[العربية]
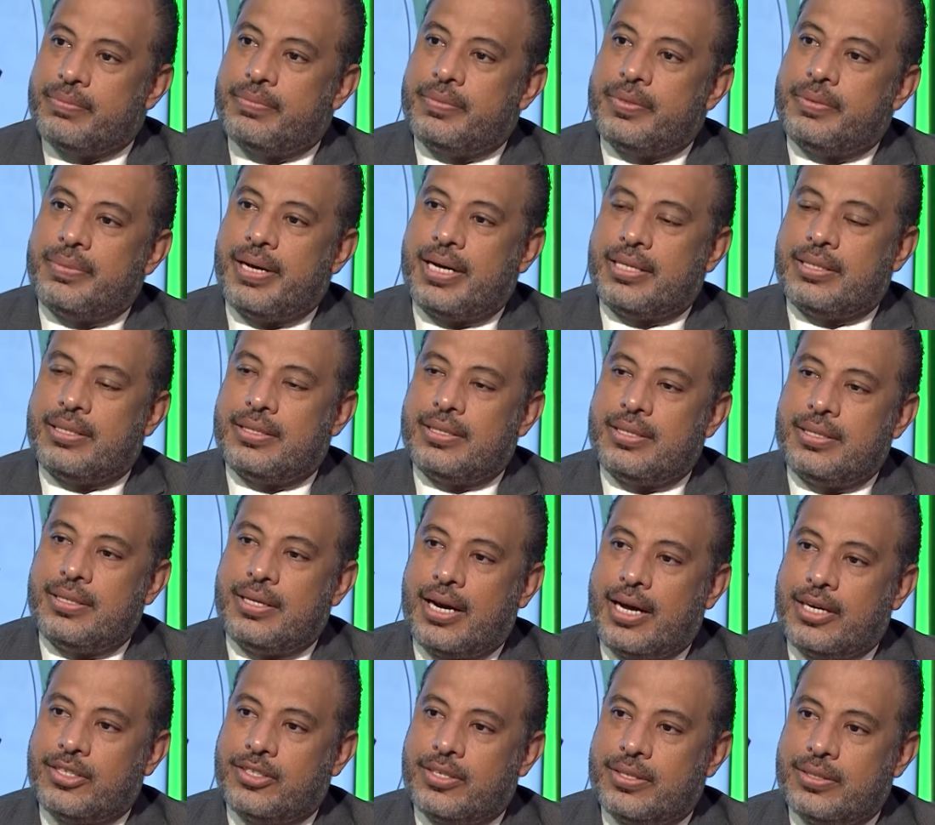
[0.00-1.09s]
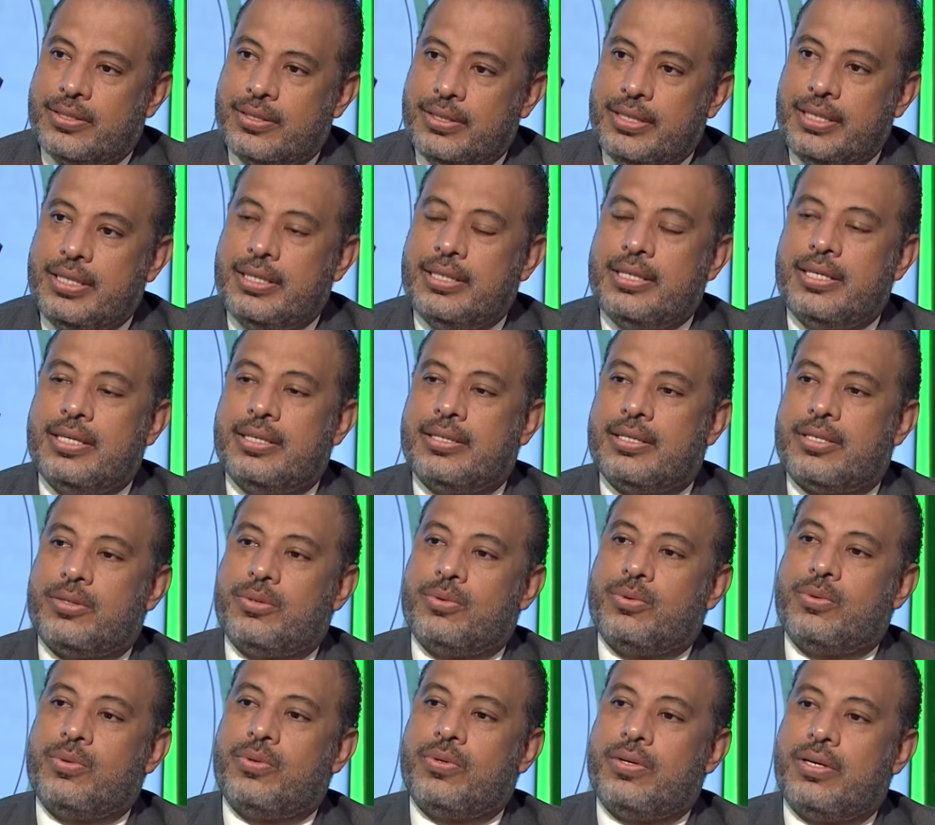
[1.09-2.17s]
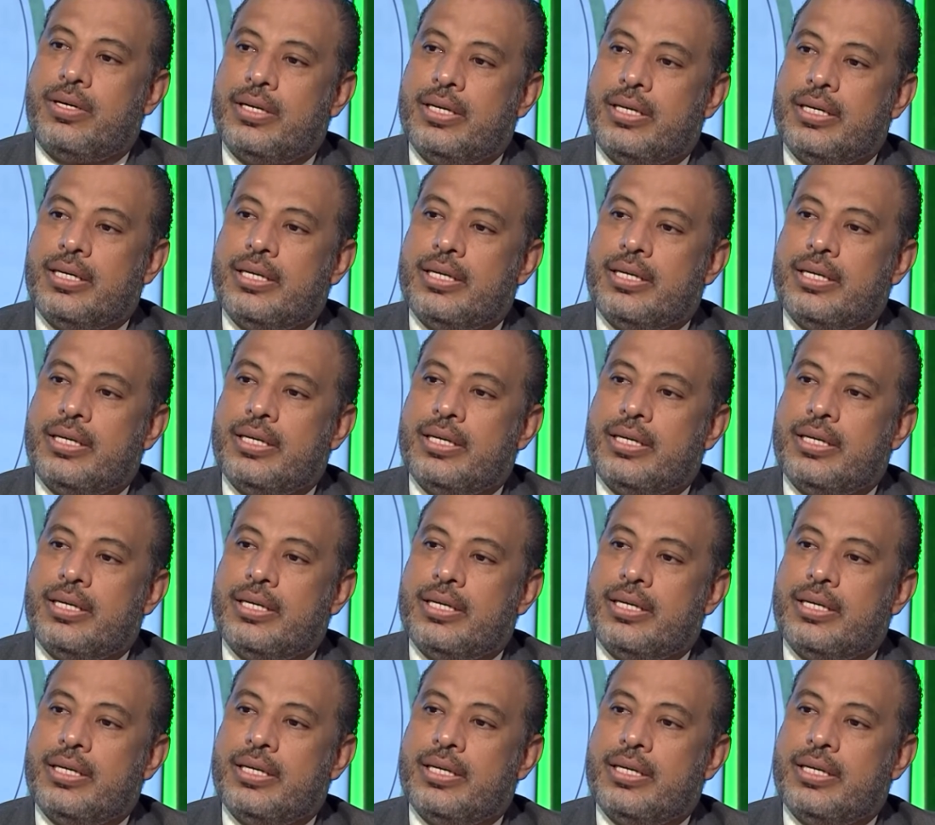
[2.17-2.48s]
من بعد سن العشر سنين نقدر نقول